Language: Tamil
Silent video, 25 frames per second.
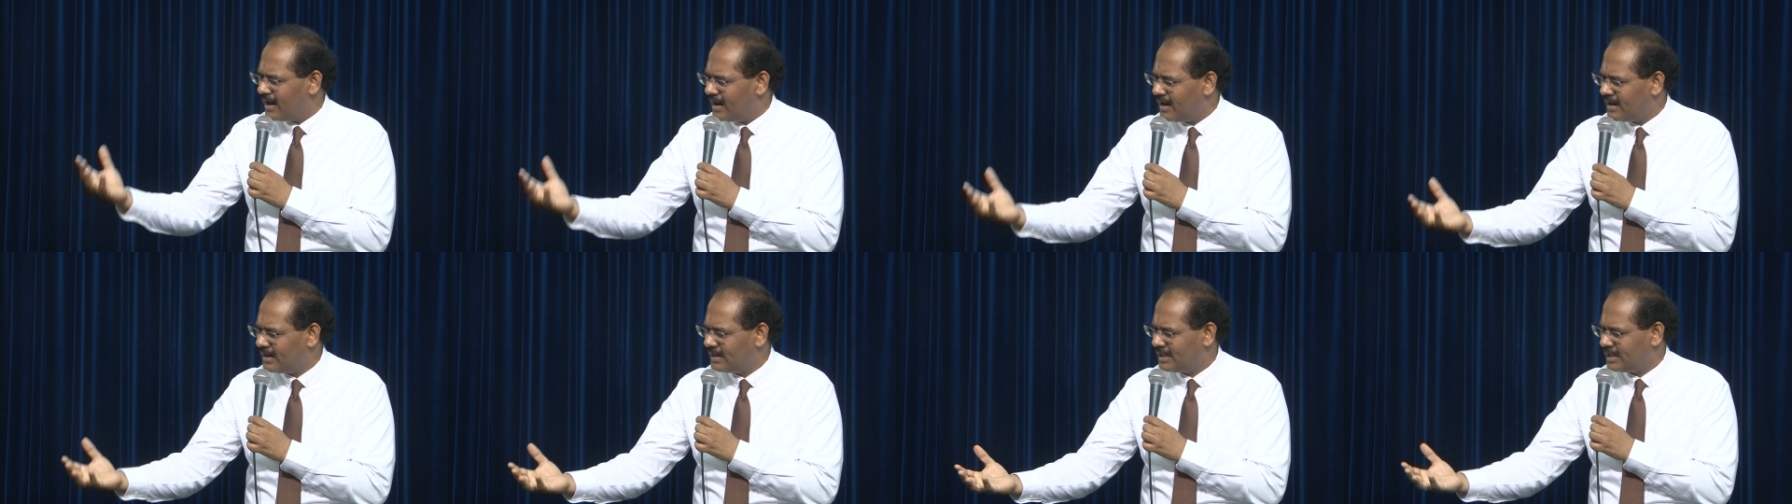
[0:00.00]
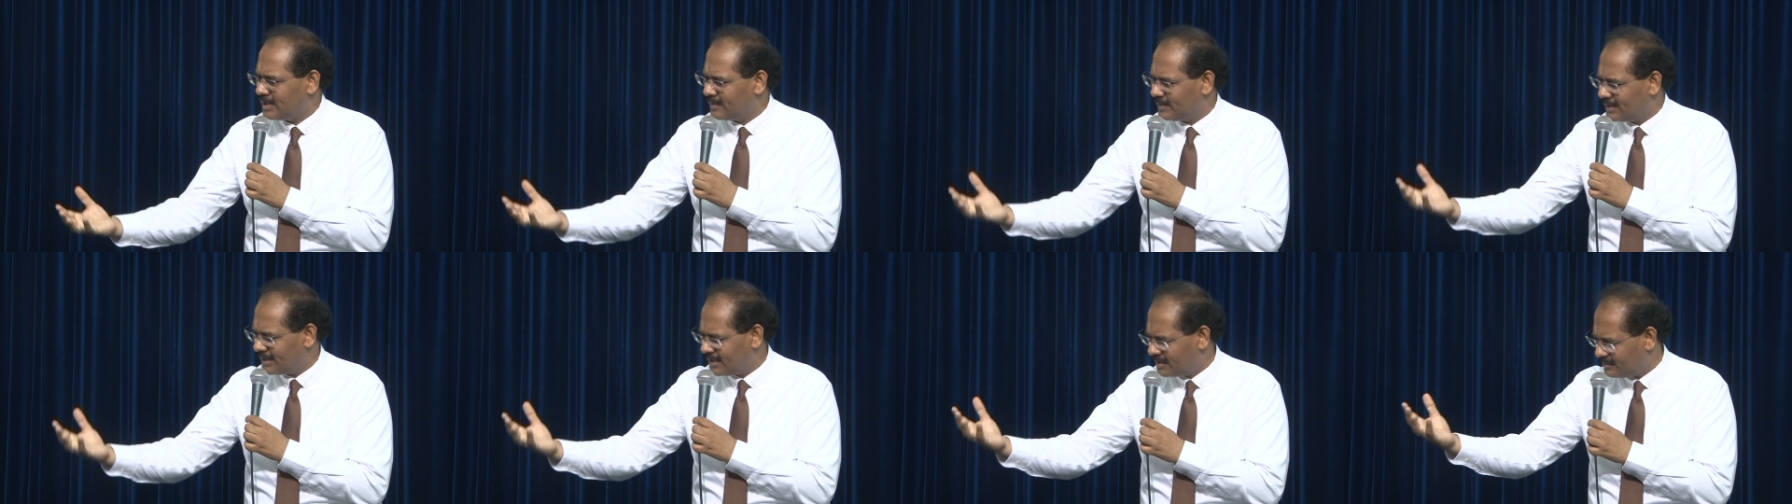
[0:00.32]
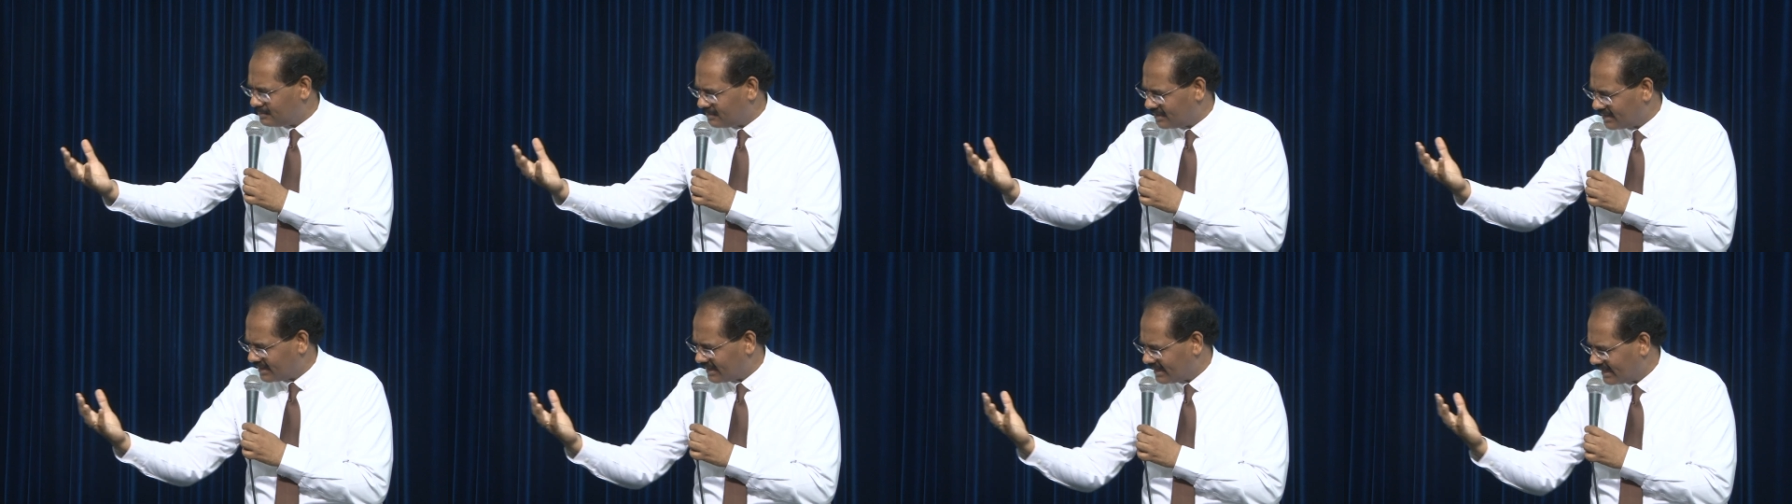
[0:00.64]
ஆண்டவர்
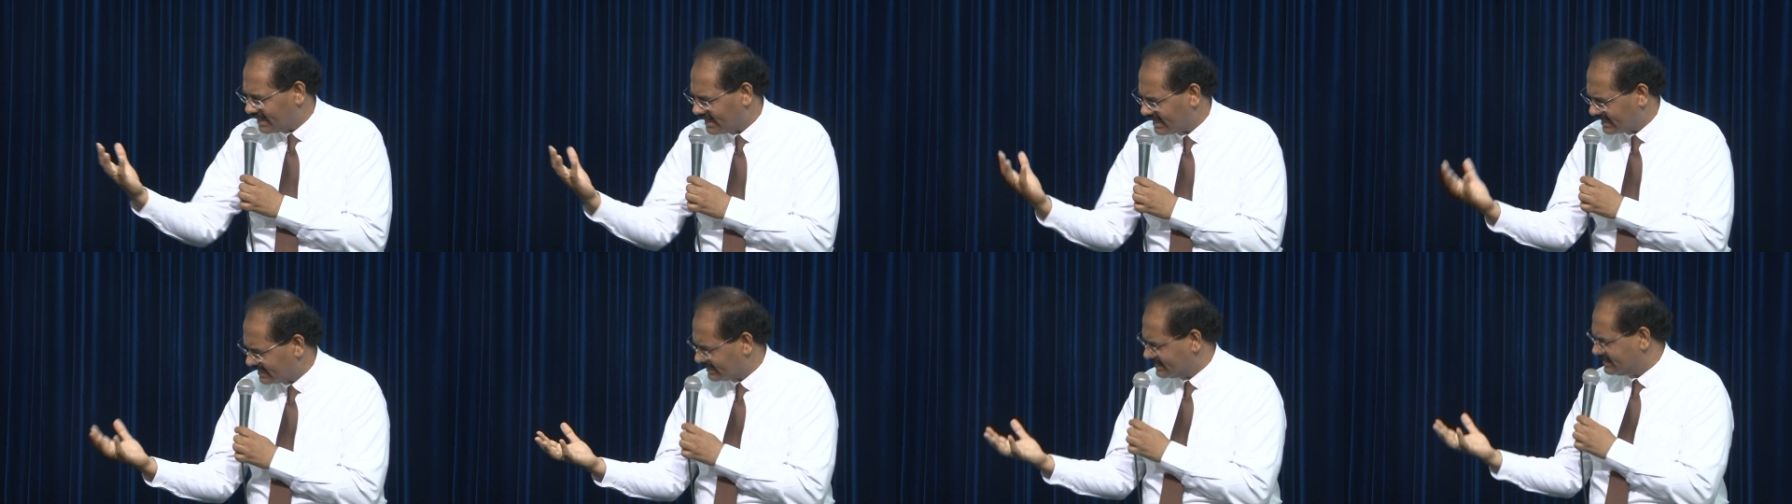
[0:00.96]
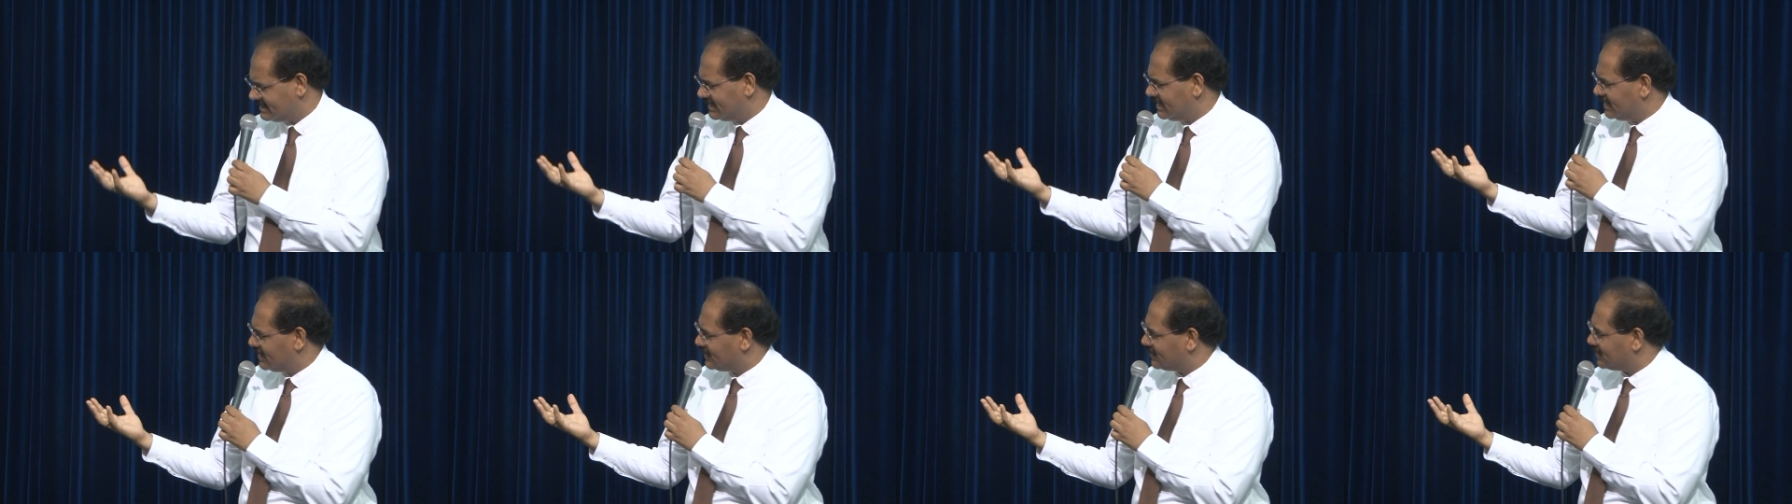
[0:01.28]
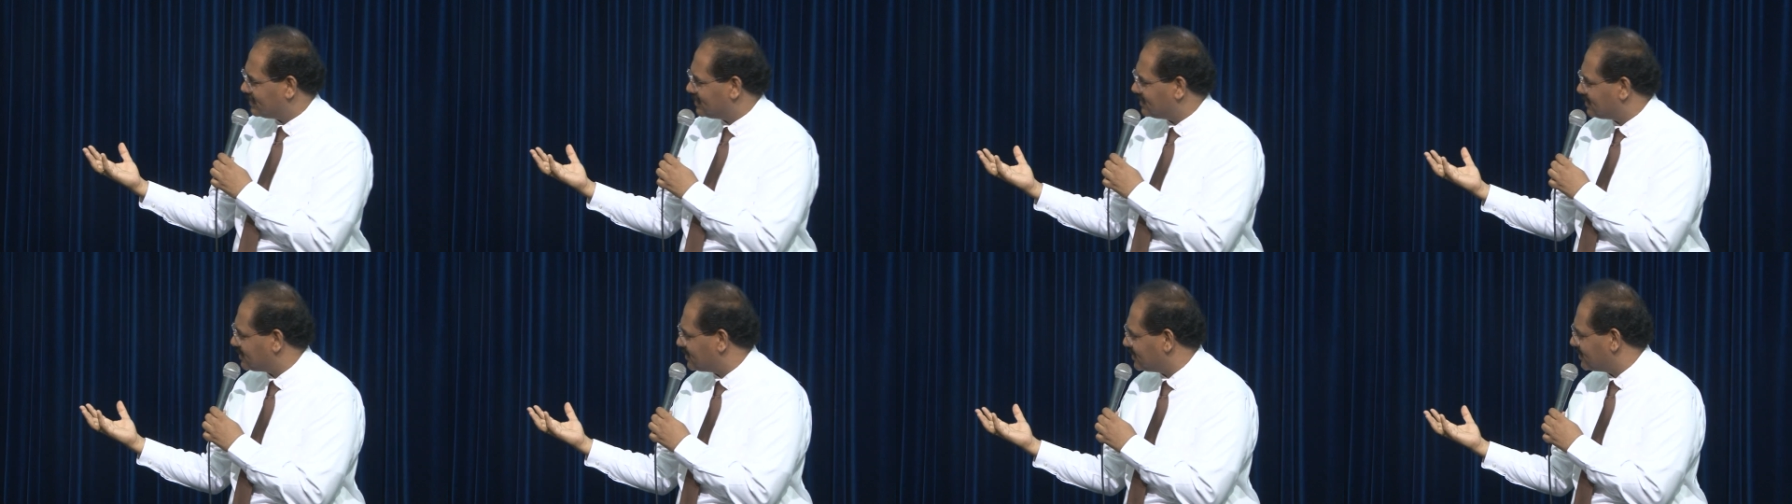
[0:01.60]
நம்ம கரத்திலே
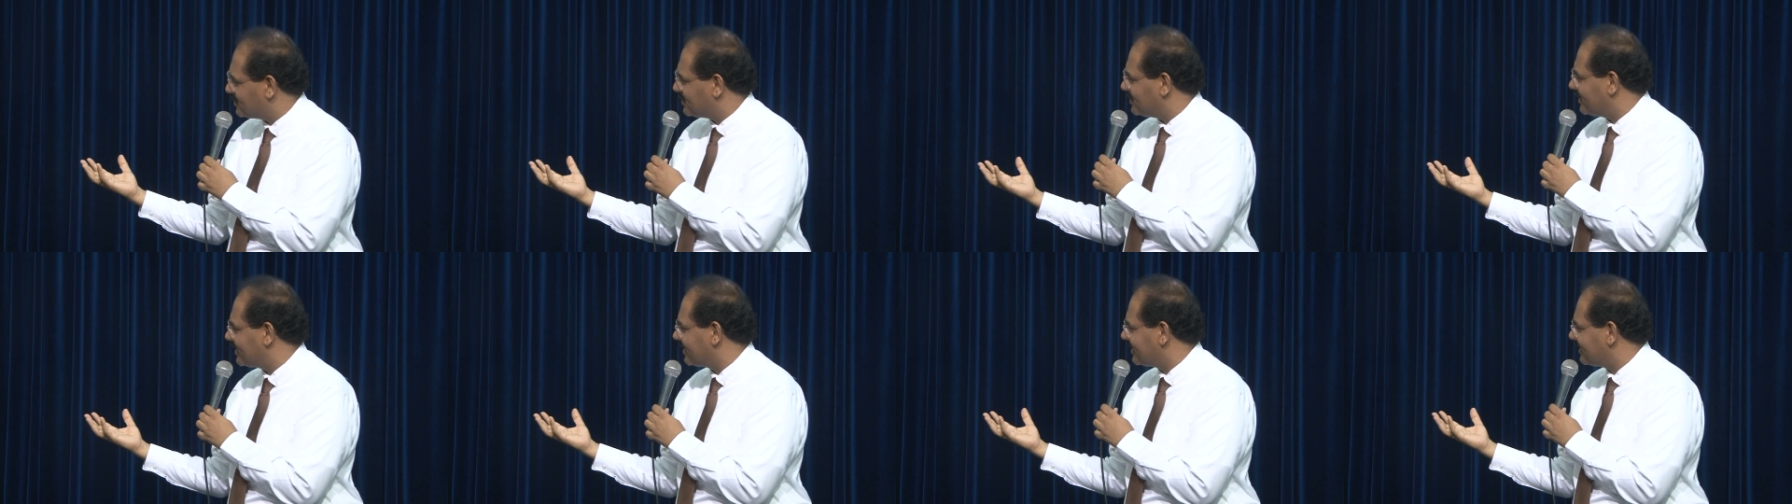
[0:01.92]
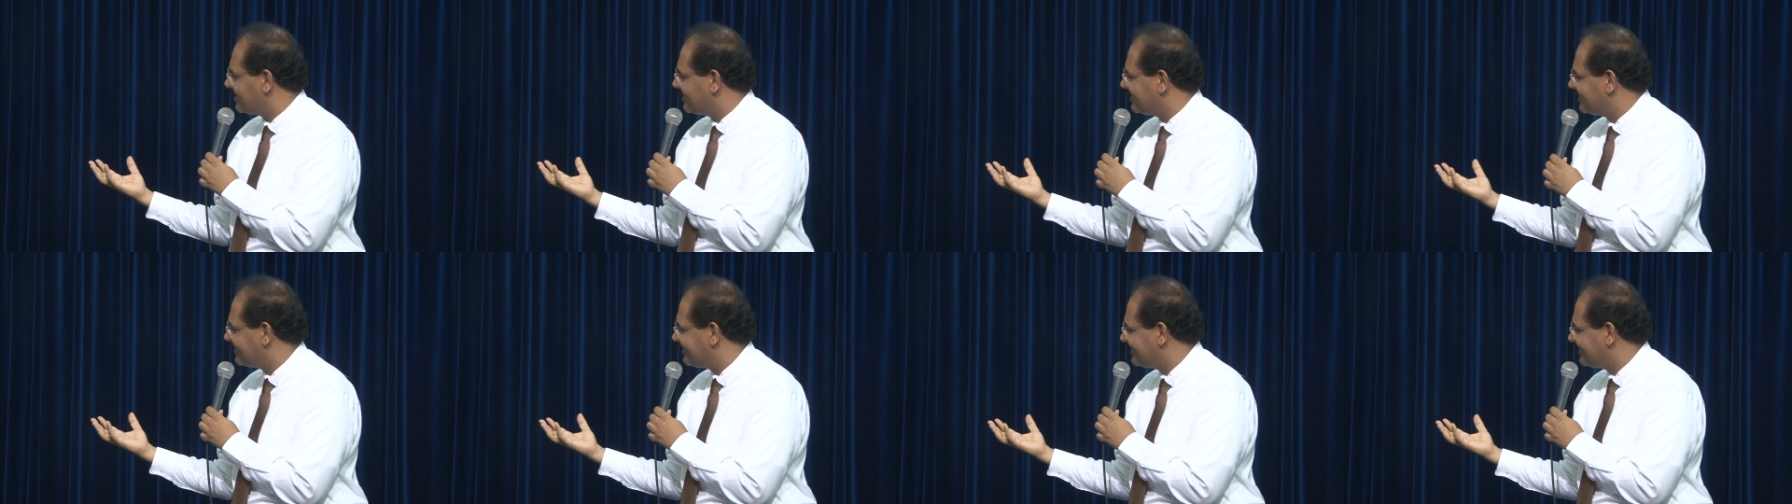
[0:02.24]
கொண்டு வந்து கொடுப்பாருங்க